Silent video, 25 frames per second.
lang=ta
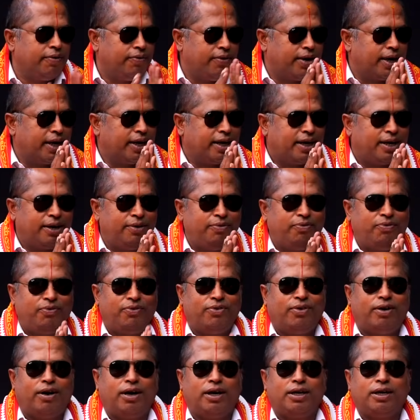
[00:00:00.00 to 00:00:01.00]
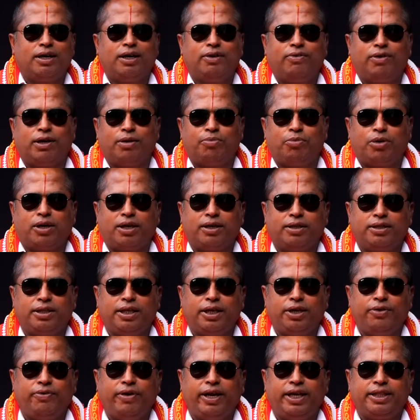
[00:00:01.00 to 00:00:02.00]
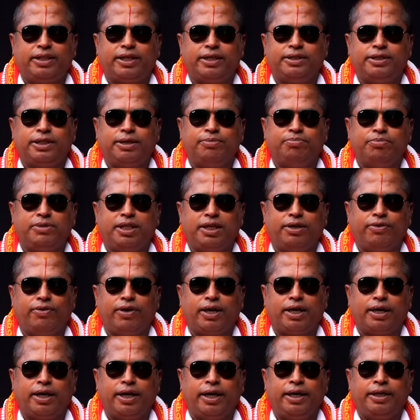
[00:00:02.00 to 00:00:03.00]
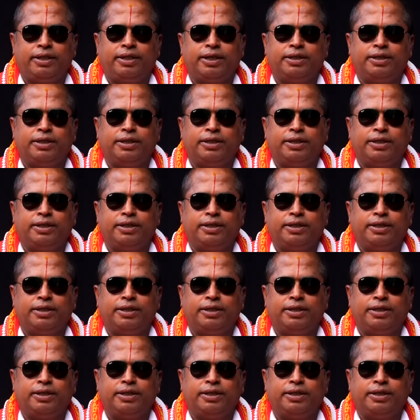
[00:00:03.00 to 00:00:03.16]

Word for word: வணக்கம் வாழ்க வளமுடன் திருவே தஞ்சம் திருவரங்கனே